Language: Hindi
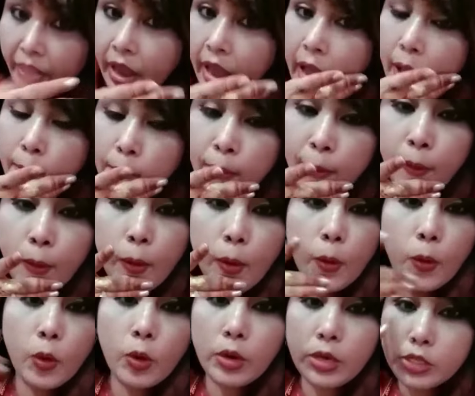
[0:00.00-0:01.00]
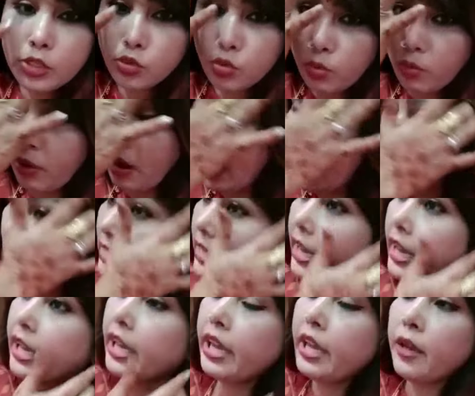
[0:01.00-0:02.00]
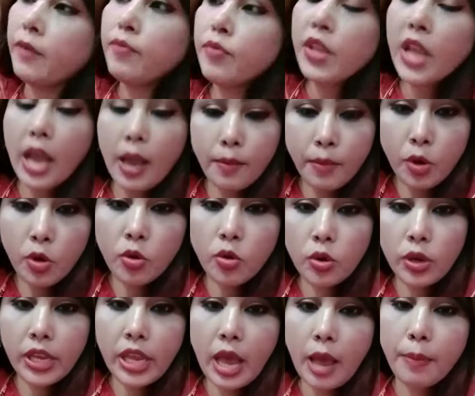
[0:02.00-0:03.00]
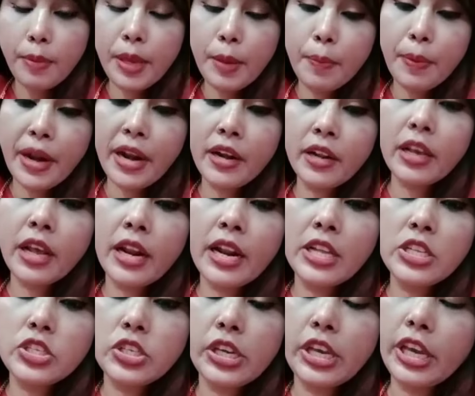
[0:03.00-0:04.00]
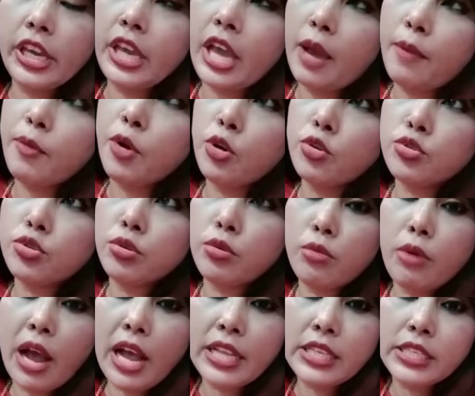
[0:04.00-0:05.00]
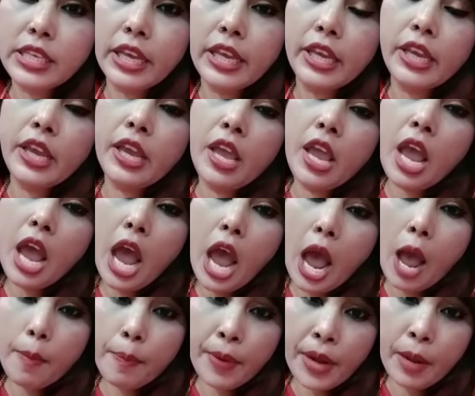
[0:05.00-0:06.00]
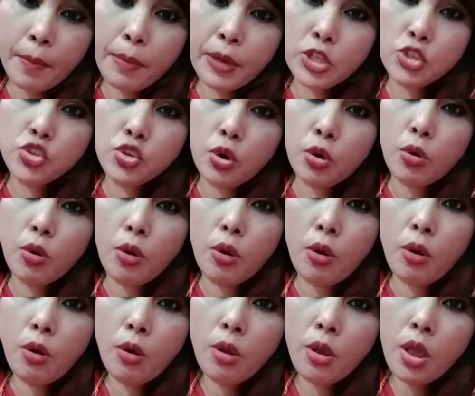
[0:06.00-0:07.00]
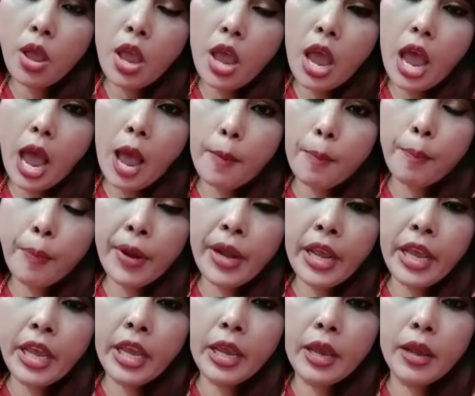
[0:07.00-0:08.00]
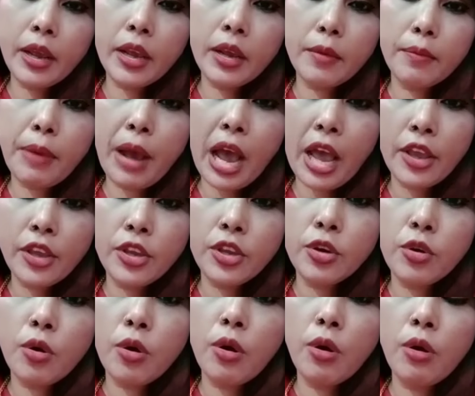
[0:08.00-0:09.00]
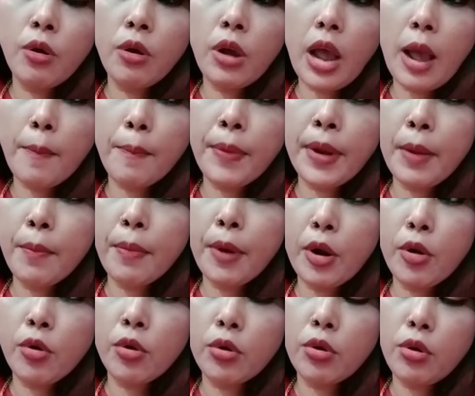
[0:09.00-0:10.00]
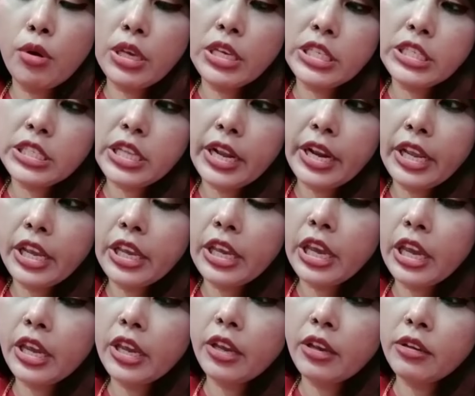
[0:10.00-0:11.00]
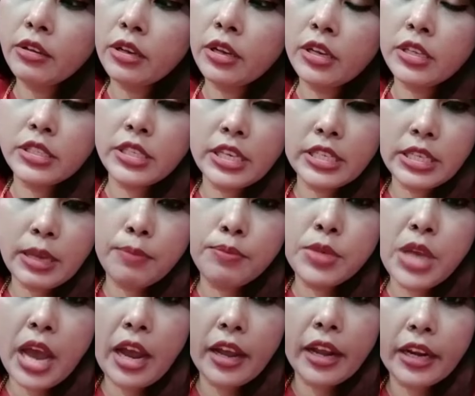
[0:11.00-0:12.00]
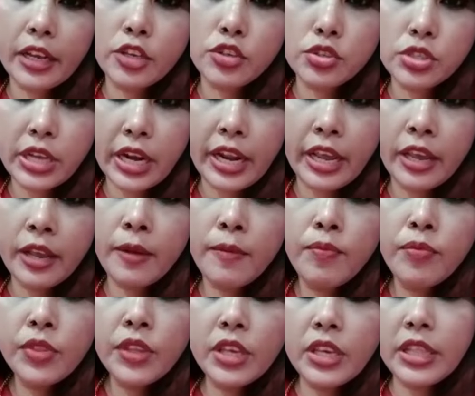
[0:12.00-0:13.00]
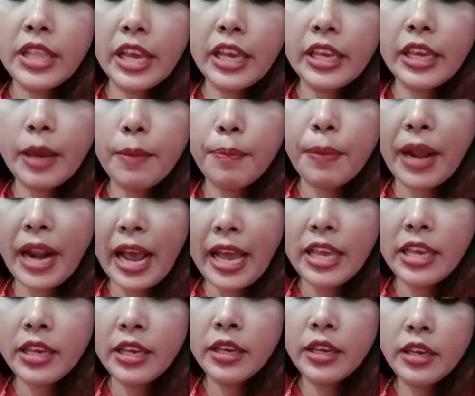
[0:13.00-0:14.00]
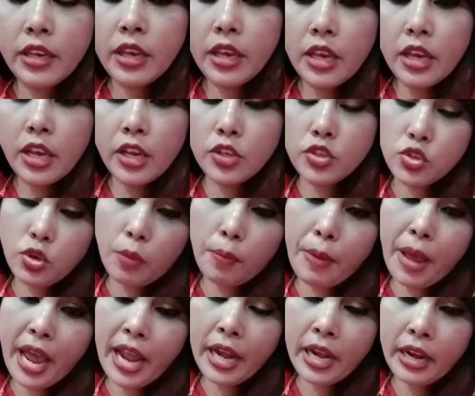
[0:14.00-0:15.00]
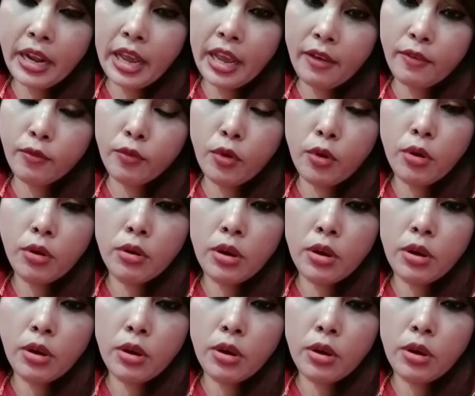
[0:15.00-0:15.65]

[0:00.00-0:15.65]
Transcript: हम लोगों को शुरुआत से ही हम लोगों को ये अब ये प्रण करना चाहिए कि हम लोग शुरुआत से ही अपने बच्चों को अपने भाई को अपने बड़ों को इस तरीके से समझा करके चले कि देखिए पढ़ाई जो बहन है वो